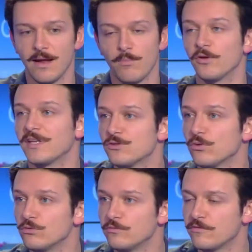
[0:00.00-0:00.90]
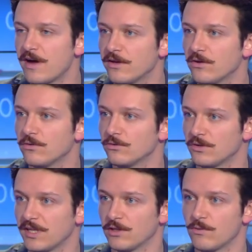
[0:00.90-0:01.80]
l'importation de nouveaux variants
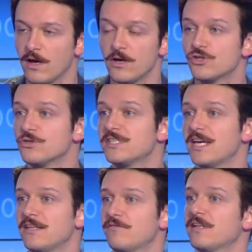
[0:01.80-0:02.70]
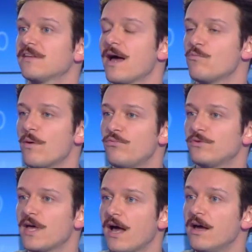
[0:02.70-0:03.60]
dans le territoire. Chose qui a été faite un mois
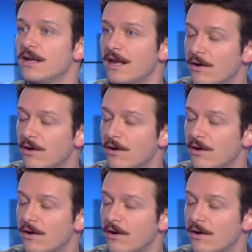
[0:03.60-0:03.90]
plus tard.